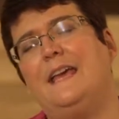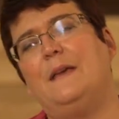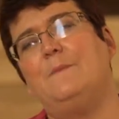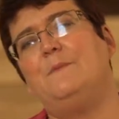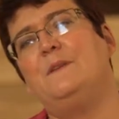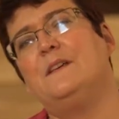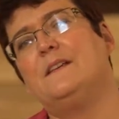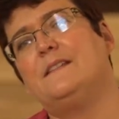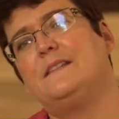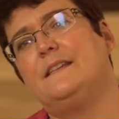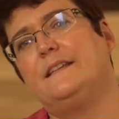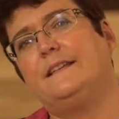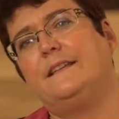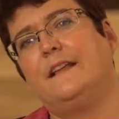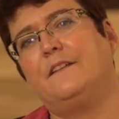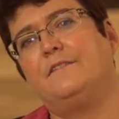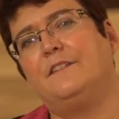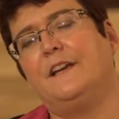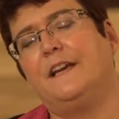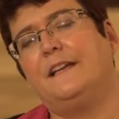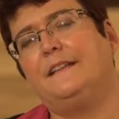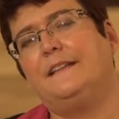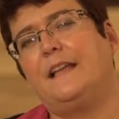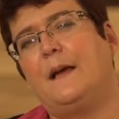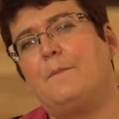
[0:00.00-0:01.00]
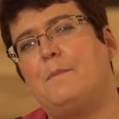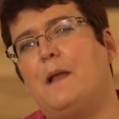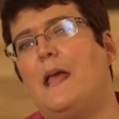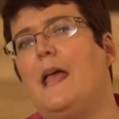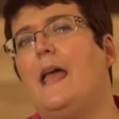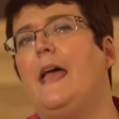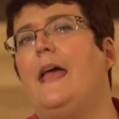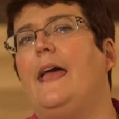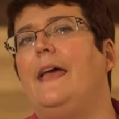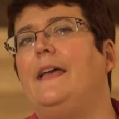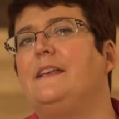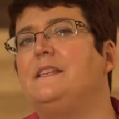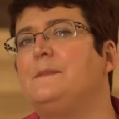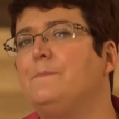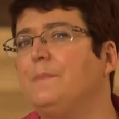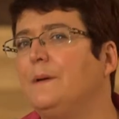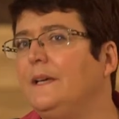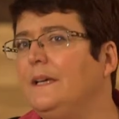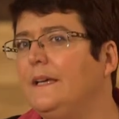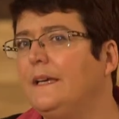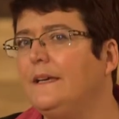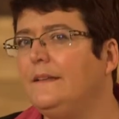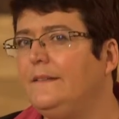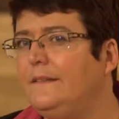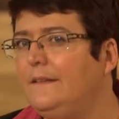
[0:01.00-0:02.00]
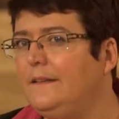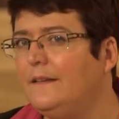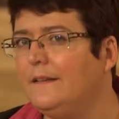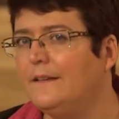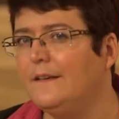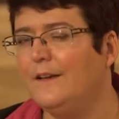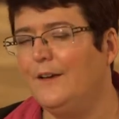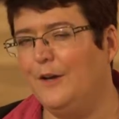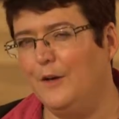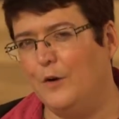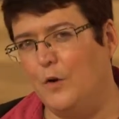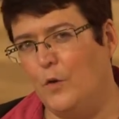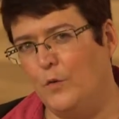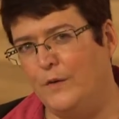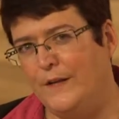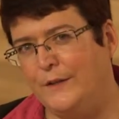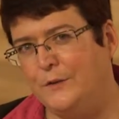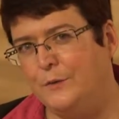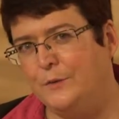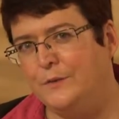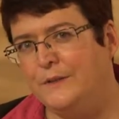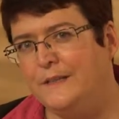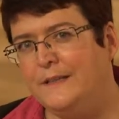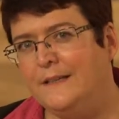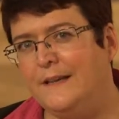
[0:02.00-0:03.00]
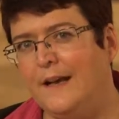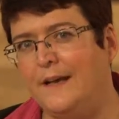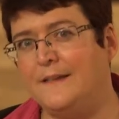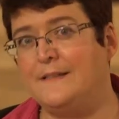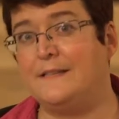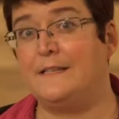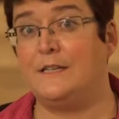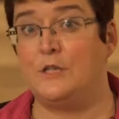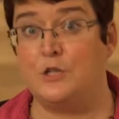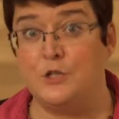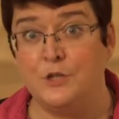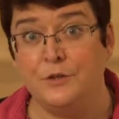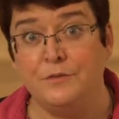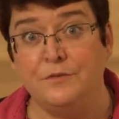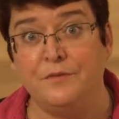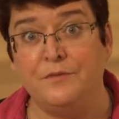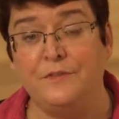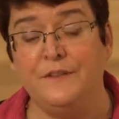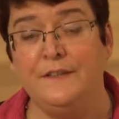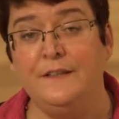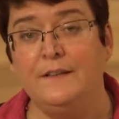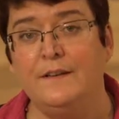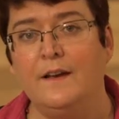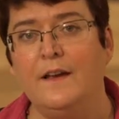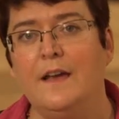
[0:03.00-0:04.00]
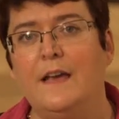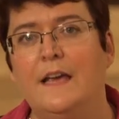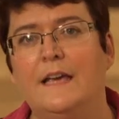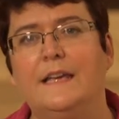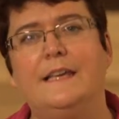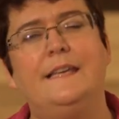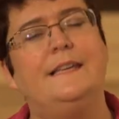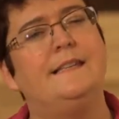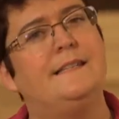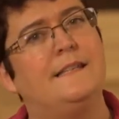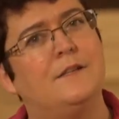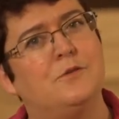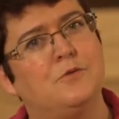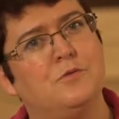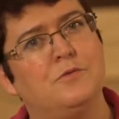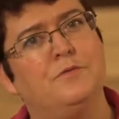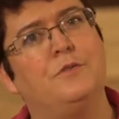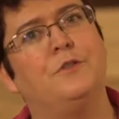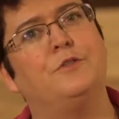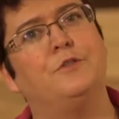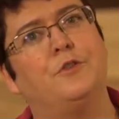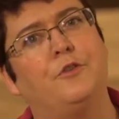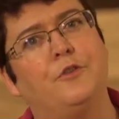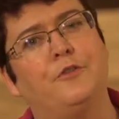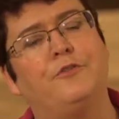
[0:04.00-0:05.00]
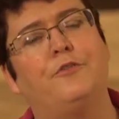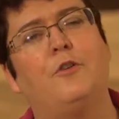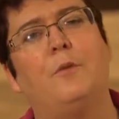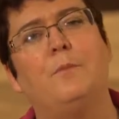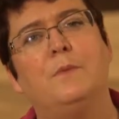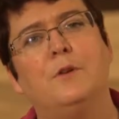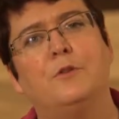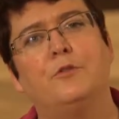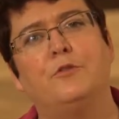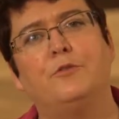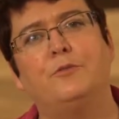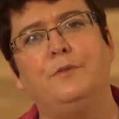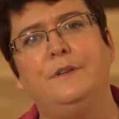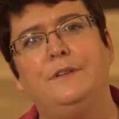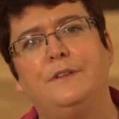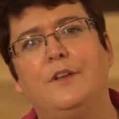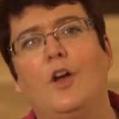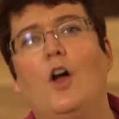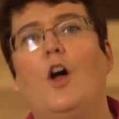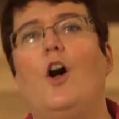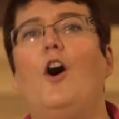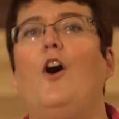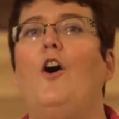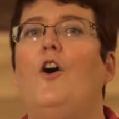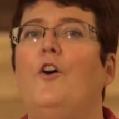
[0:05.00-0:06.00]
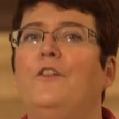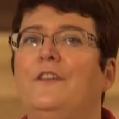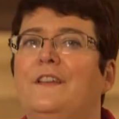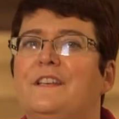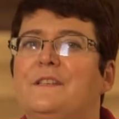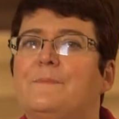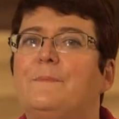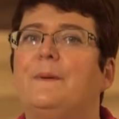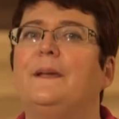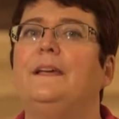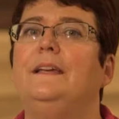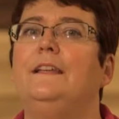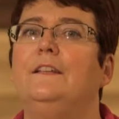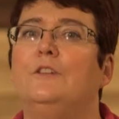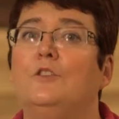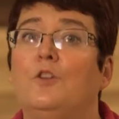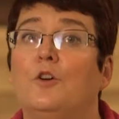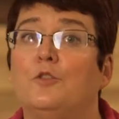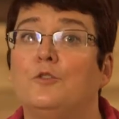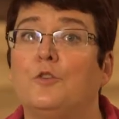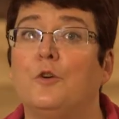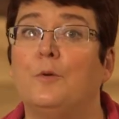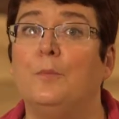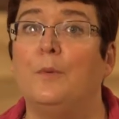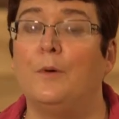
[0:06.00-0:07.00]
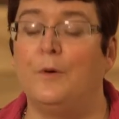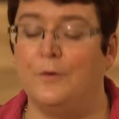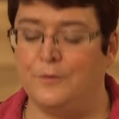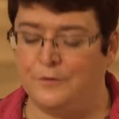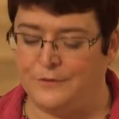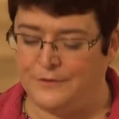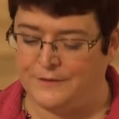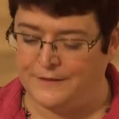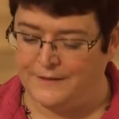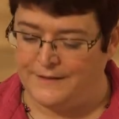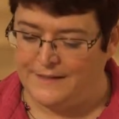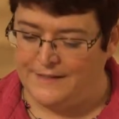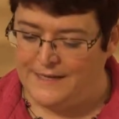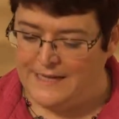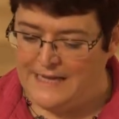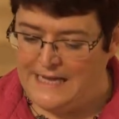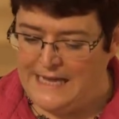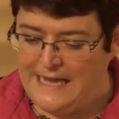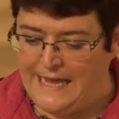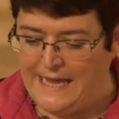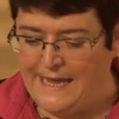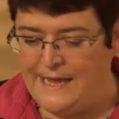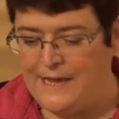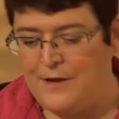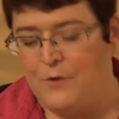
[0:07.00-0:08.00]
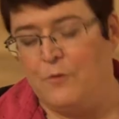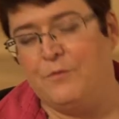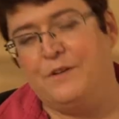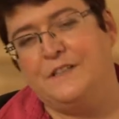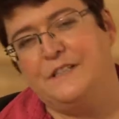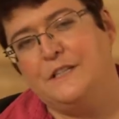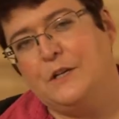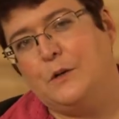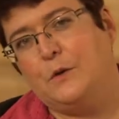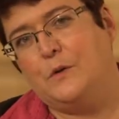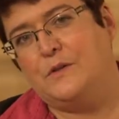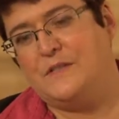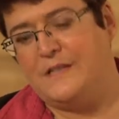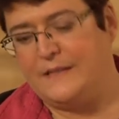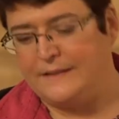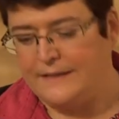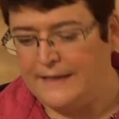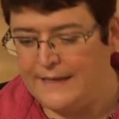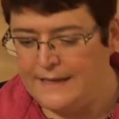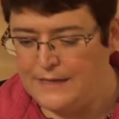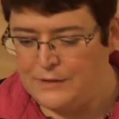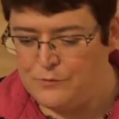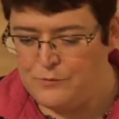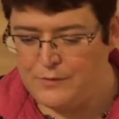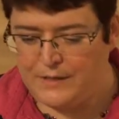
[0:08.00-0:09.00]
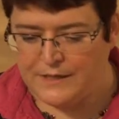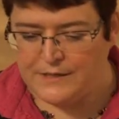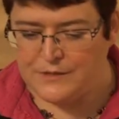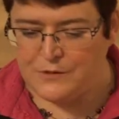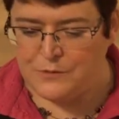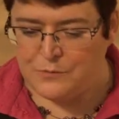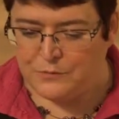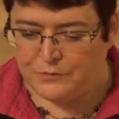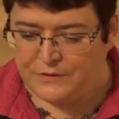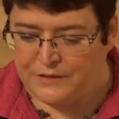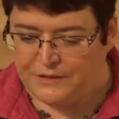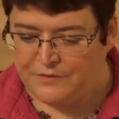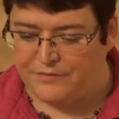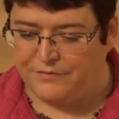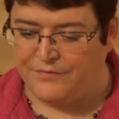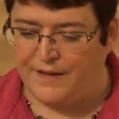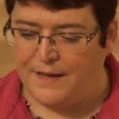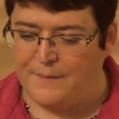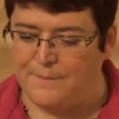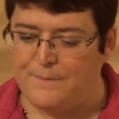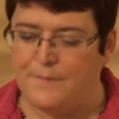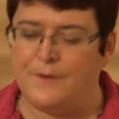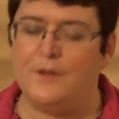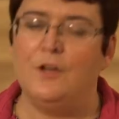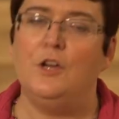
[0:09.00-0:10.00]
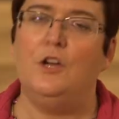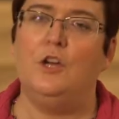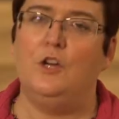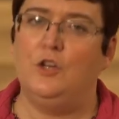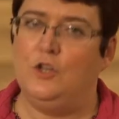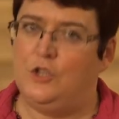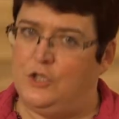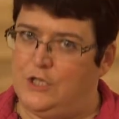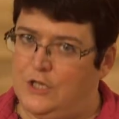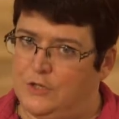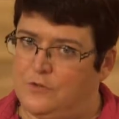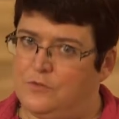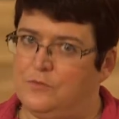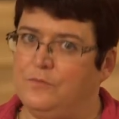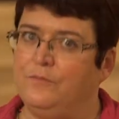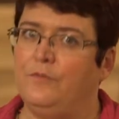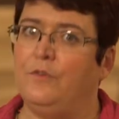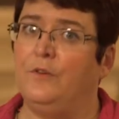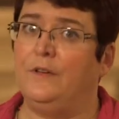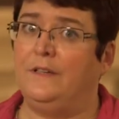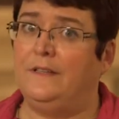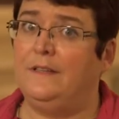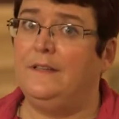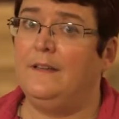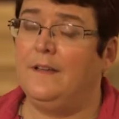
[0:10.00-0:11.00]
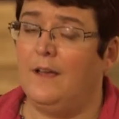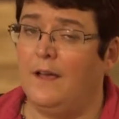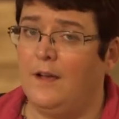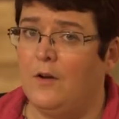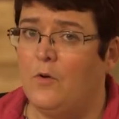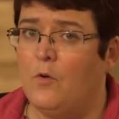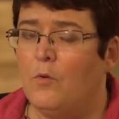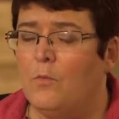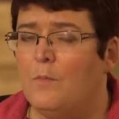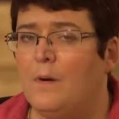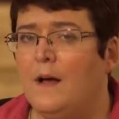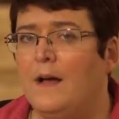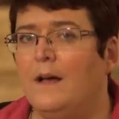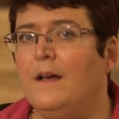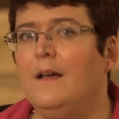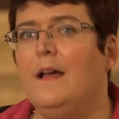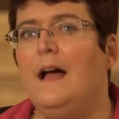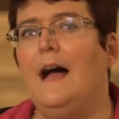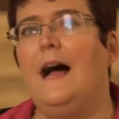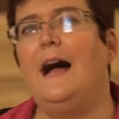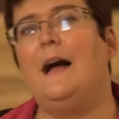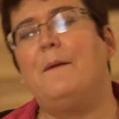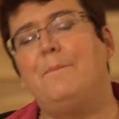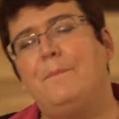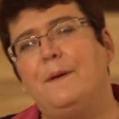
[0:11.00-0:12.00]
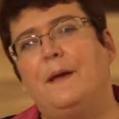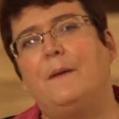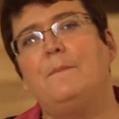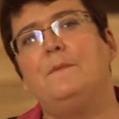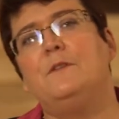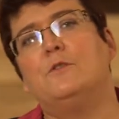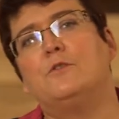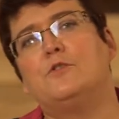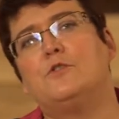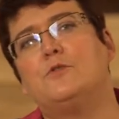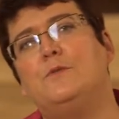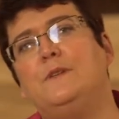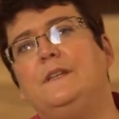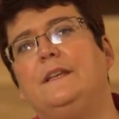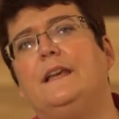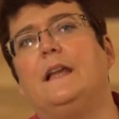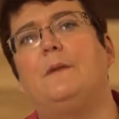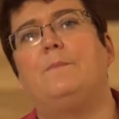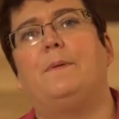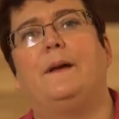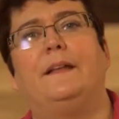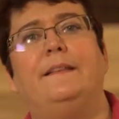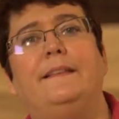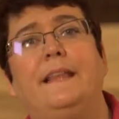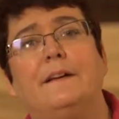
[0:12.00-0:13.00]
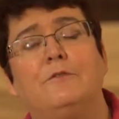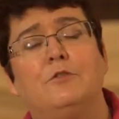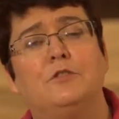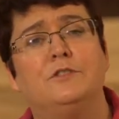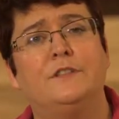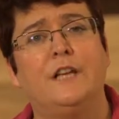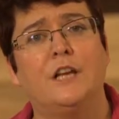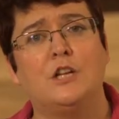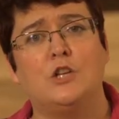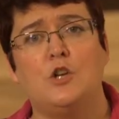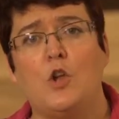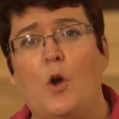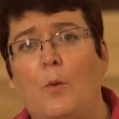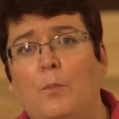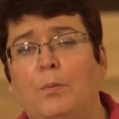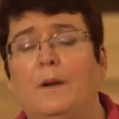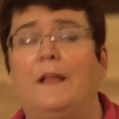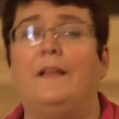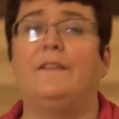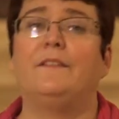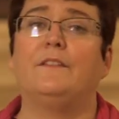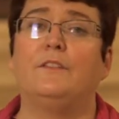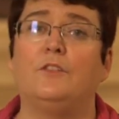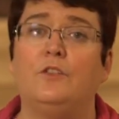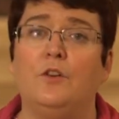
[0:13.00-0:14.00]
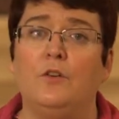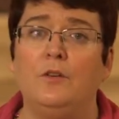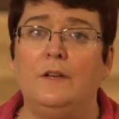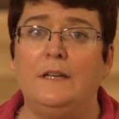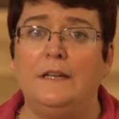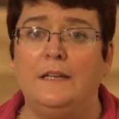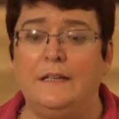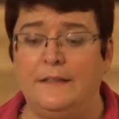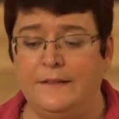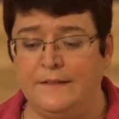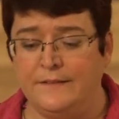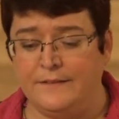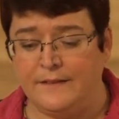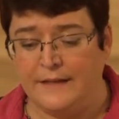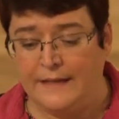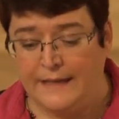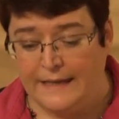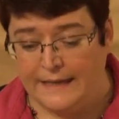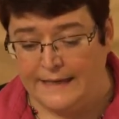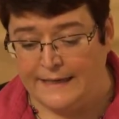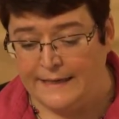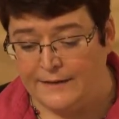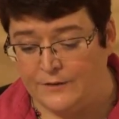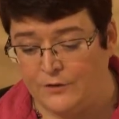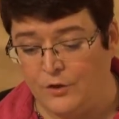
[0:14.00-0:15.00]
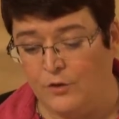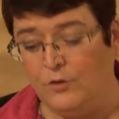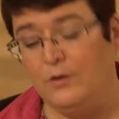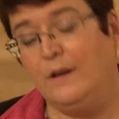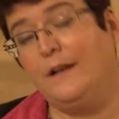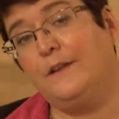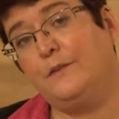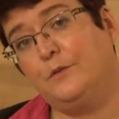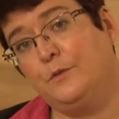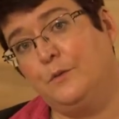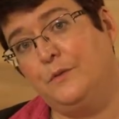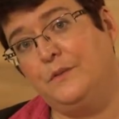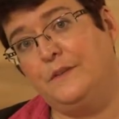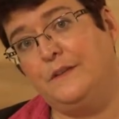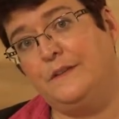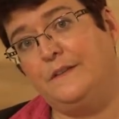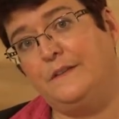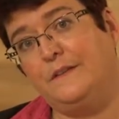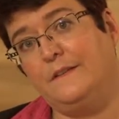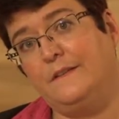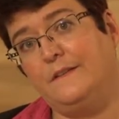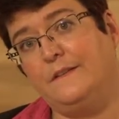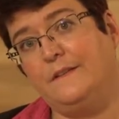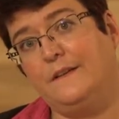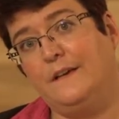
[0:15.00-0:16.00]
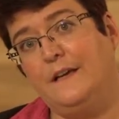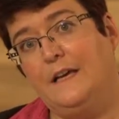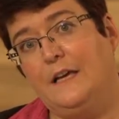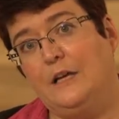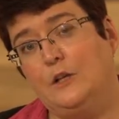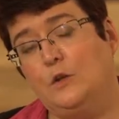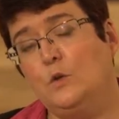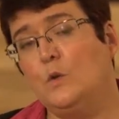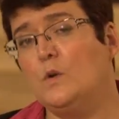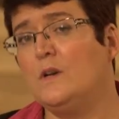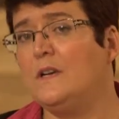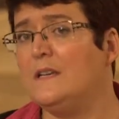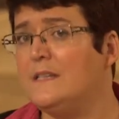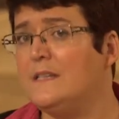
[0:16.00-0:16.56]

eh bien c'est un véritable esprit critique qu'on a donné à ces jeunes filles, qui s'est souvent transformée ensuite en esprit d'entreprendre. Et on va dire que cette éducation des femmes, qui a souvent été un combat, a permis ensuite qu'elles prennent davantage leur place dans l'Église et dans la société. Donc